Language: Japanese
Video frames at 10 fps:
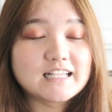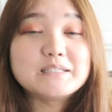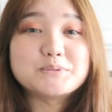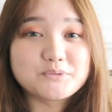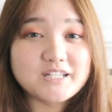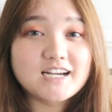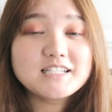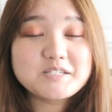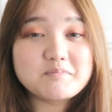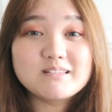なんていうの
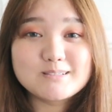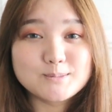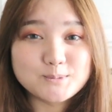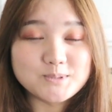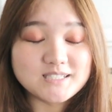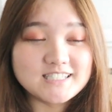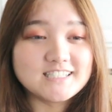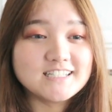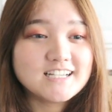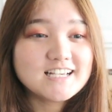流し見するの
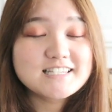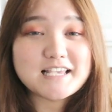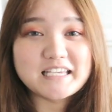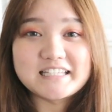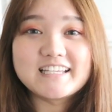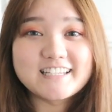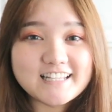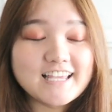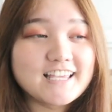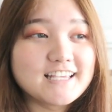に最
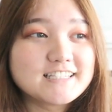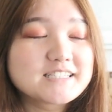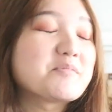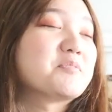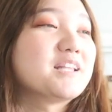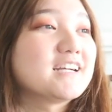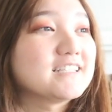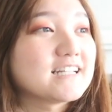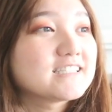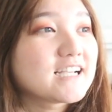適でしかもなん
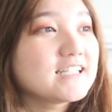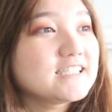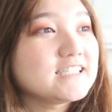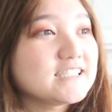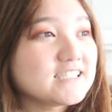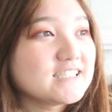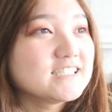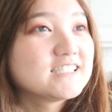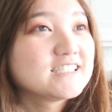か懐かしい